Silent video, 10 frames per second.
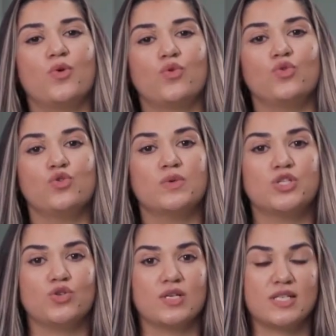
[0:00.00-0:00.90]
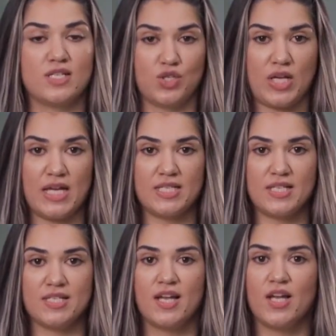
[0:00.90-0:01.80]
Procure uma de nossas
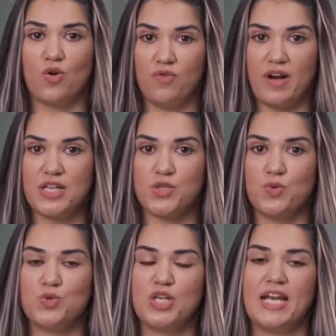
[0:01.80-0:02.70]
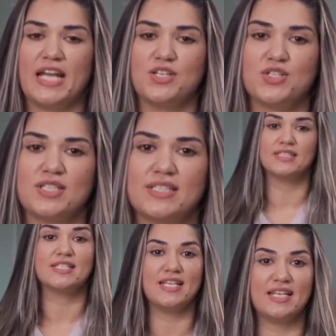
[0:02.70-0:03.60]
agências, converse com o um gerente.
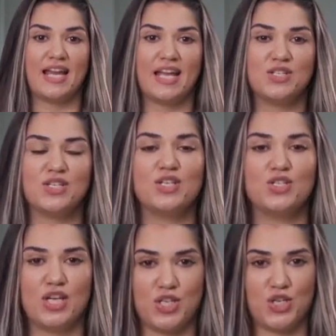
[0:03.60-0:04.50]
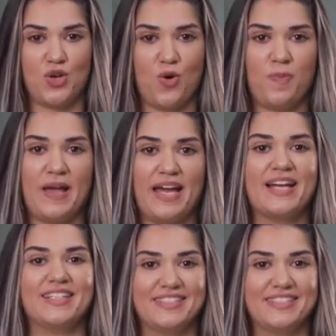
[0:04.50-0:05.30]
Sicredi, gente que coopera,